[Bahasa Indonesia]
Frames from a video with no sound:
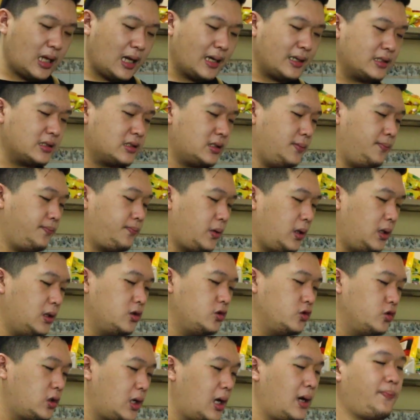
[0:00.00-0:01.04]
Selain
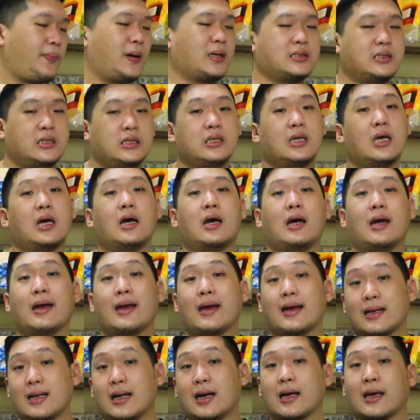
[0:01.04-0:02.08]
simple juga pastinya
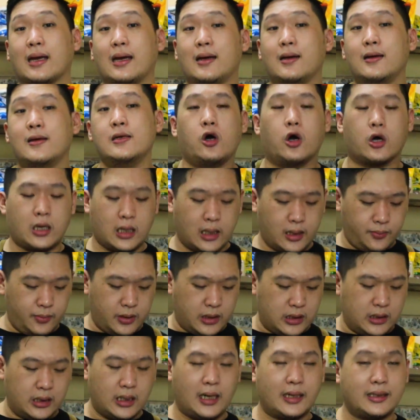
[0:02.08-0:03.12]
enak ya. Oke,
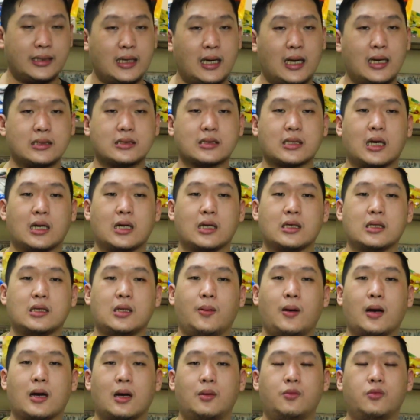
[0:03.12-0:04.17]
begini aja. Sekarang
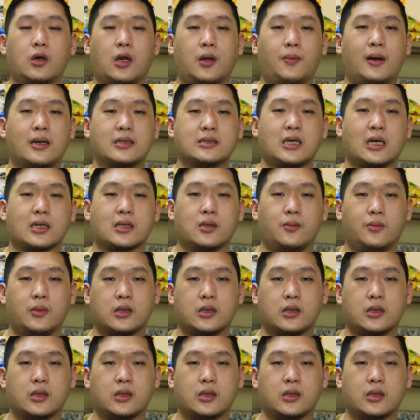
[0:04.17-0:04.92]
kita bakal mulai masak,